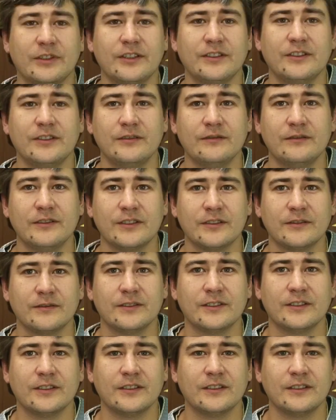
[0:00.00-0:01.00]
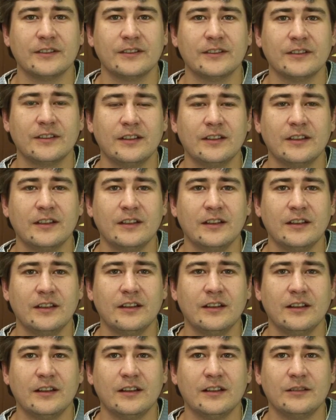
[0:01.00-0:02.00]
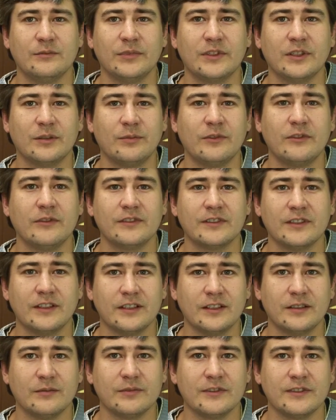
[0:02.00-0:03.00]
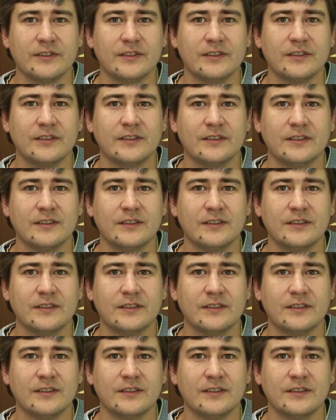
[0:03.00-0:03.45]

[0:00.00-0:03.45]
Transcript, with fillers: России выставки от а Петропавловской крепости.